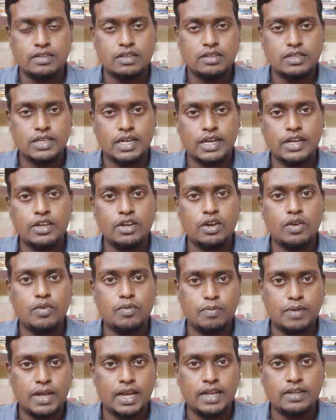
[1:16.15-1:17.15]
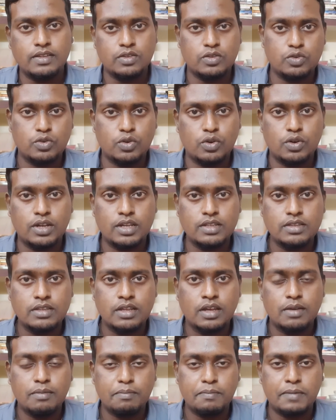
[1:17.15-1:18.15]
ஸ்டடி ஆஃப் பிளான்ஸ் இஸ் நோன் அஸ்
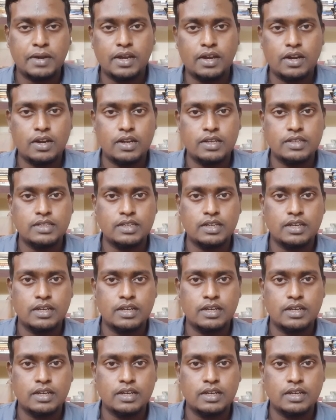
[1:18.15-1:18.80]
பயாலஜி